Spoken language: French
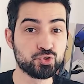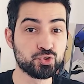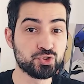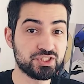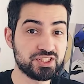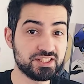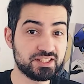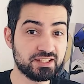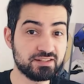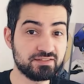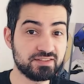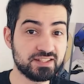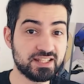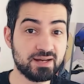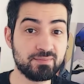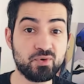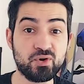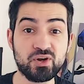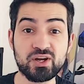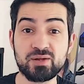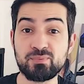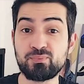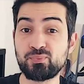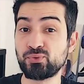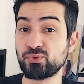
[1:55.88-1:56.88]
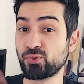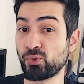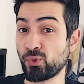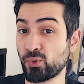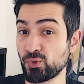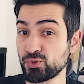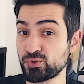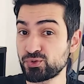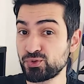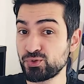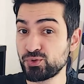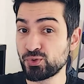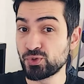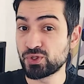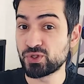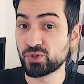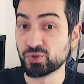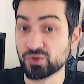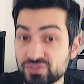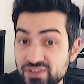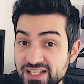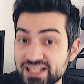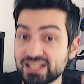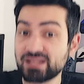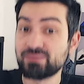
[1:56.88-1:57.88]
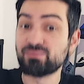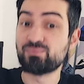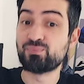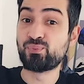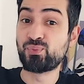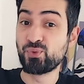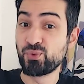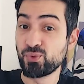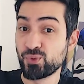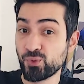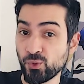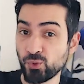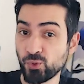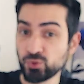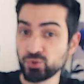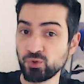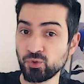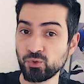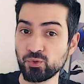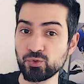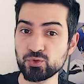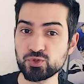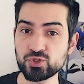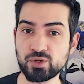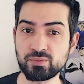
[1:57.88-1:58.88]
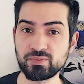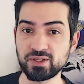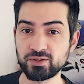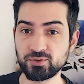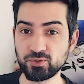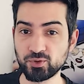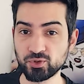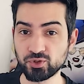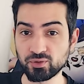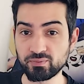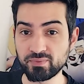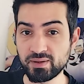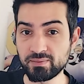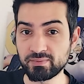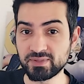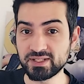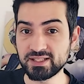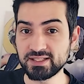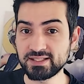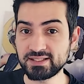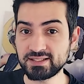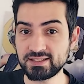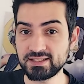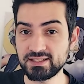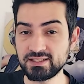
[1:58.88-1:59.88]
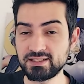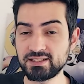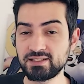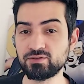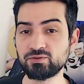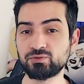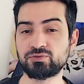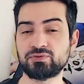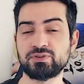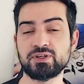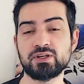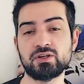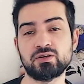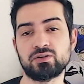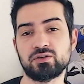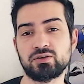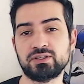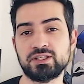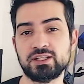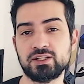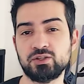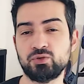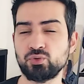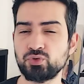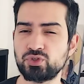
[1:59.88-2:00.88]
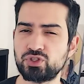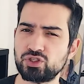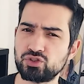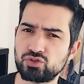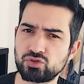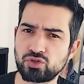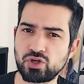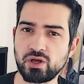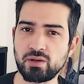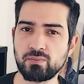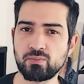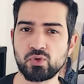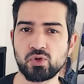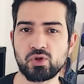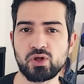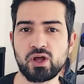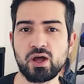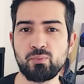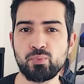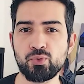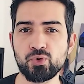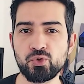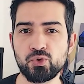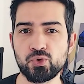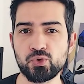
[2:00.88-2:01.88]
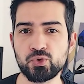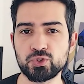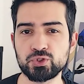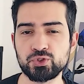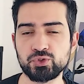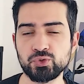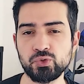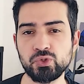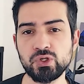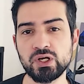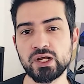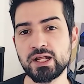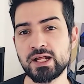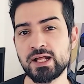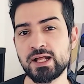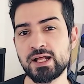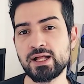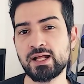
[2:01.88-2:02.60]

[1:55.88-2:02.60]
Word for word: Je cite évidemment les plus gros studios qui ont fait les plus gros dons, j'en mets d'autres même ici qui ont fait euh, des dons qui sont quand même un peu colossaux.